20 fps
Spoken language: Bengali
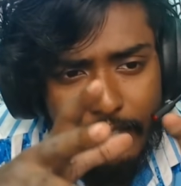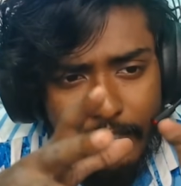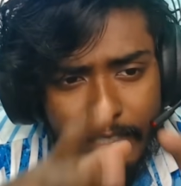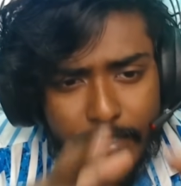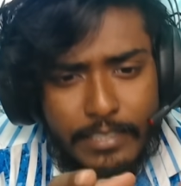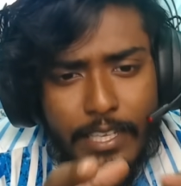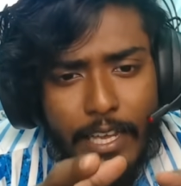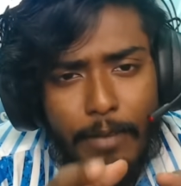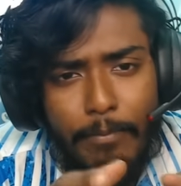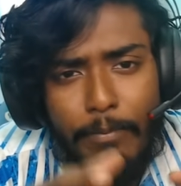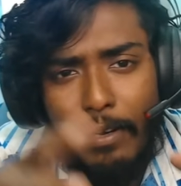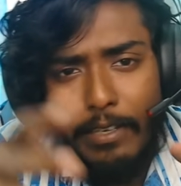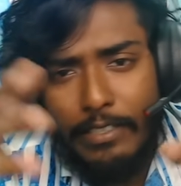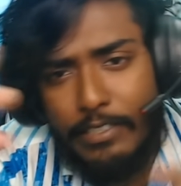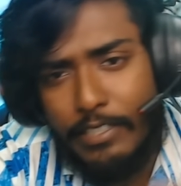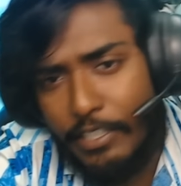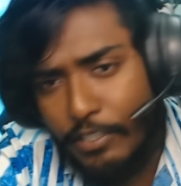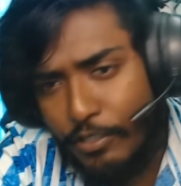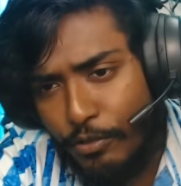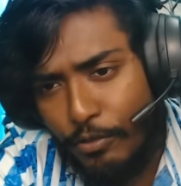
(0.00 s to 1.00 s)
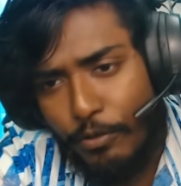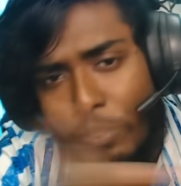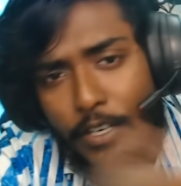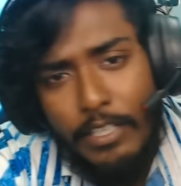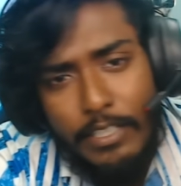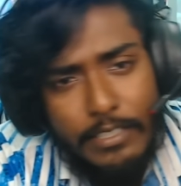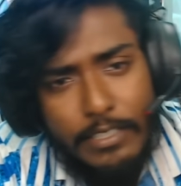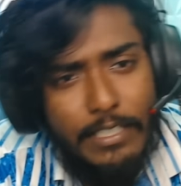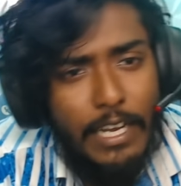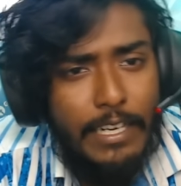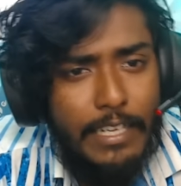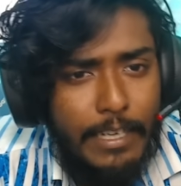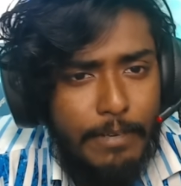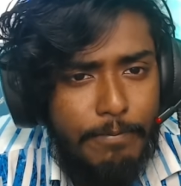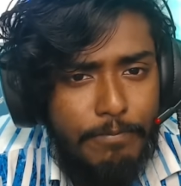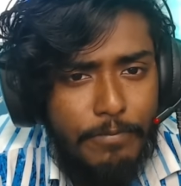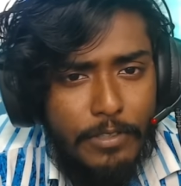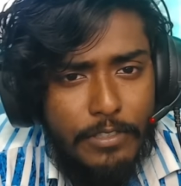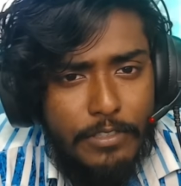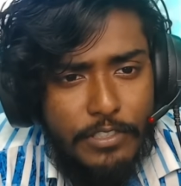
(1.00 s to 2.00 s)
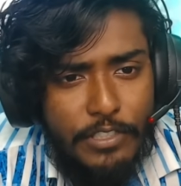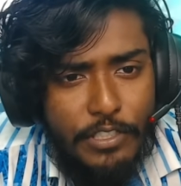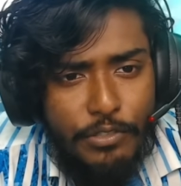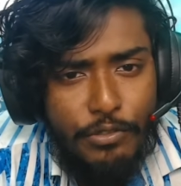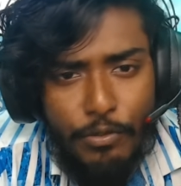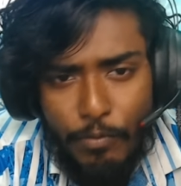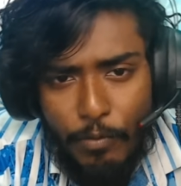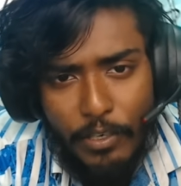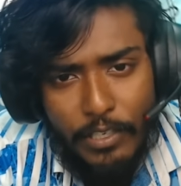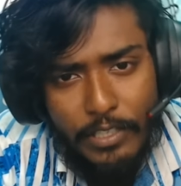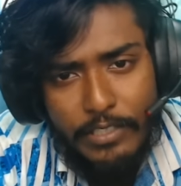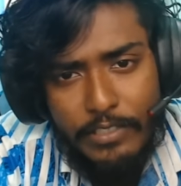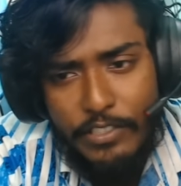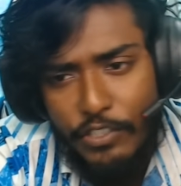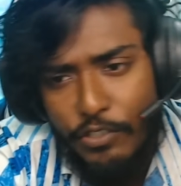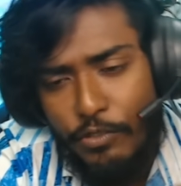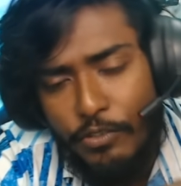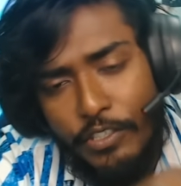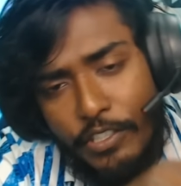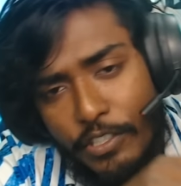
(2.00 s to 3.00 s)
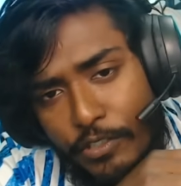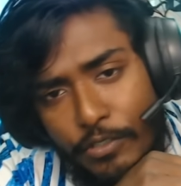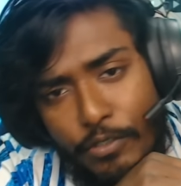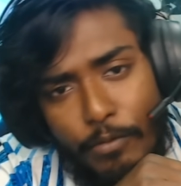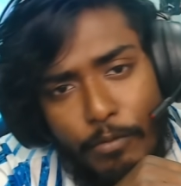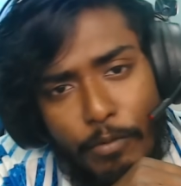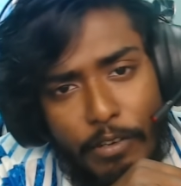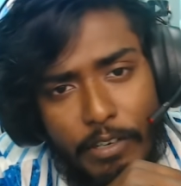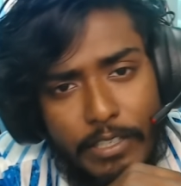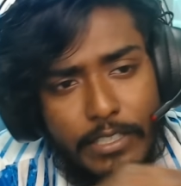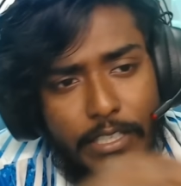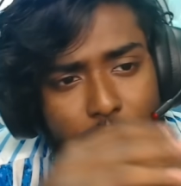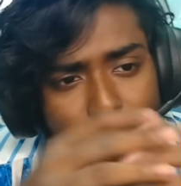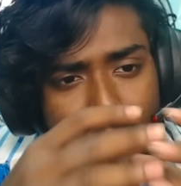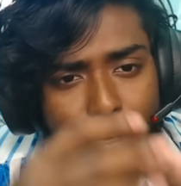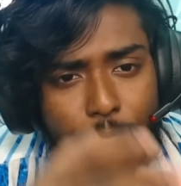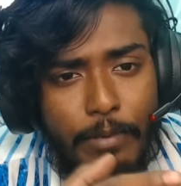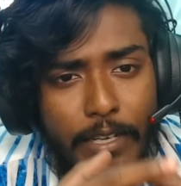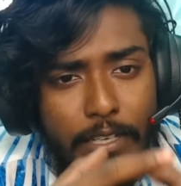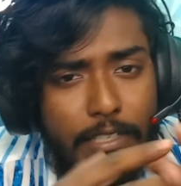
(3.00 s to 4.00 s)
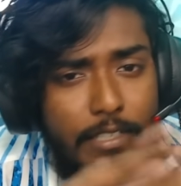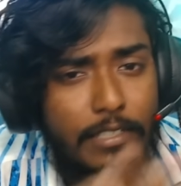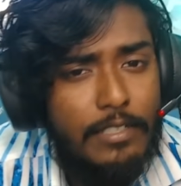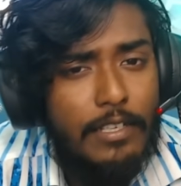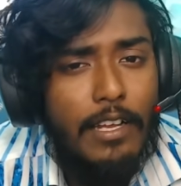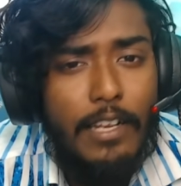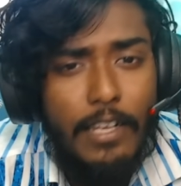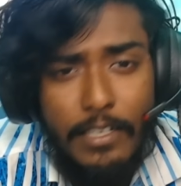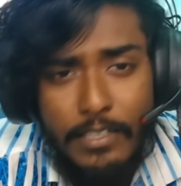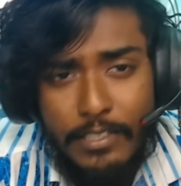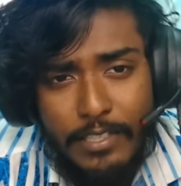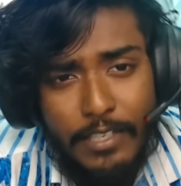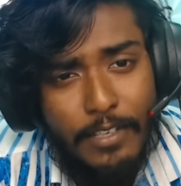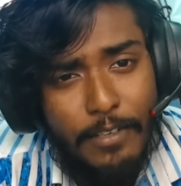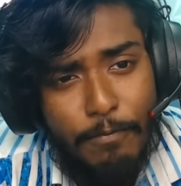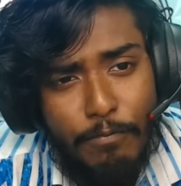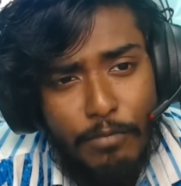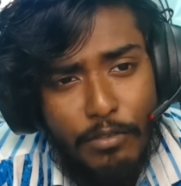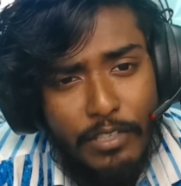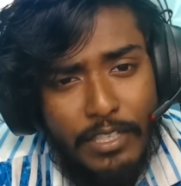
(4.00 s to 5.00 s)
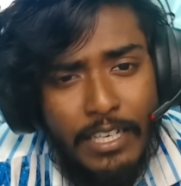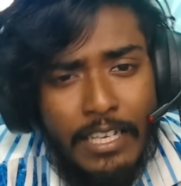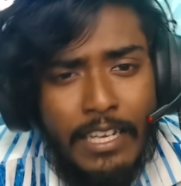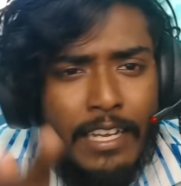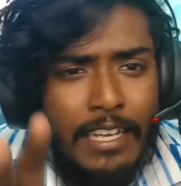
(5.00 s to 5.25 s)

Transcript: ঈসা বা যিশু যাকে আপনারা যিশু বলেন যিশু খ্রিস্ট বলেন তাকে আমরা ঈসা আলাহিসাল্লাম বলি